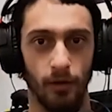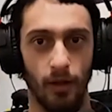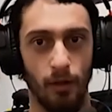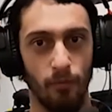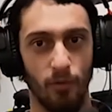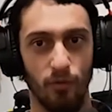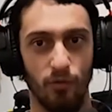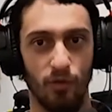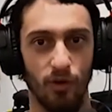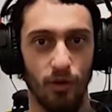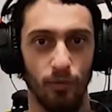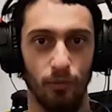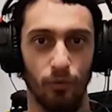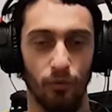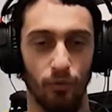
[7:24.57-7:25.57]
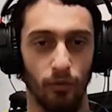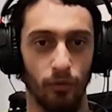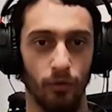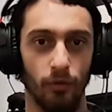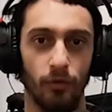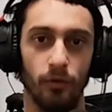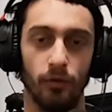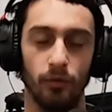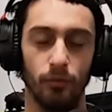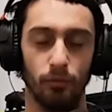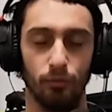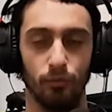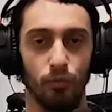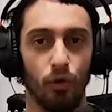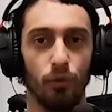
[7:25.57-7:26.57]
MMCL pour... moi,
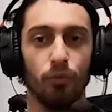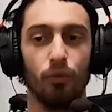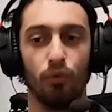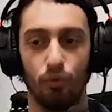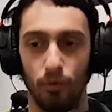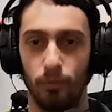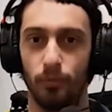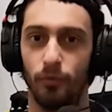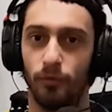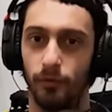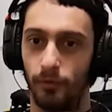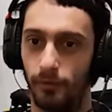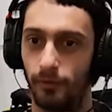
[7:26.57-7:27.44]
euh, ah, pourquoi pas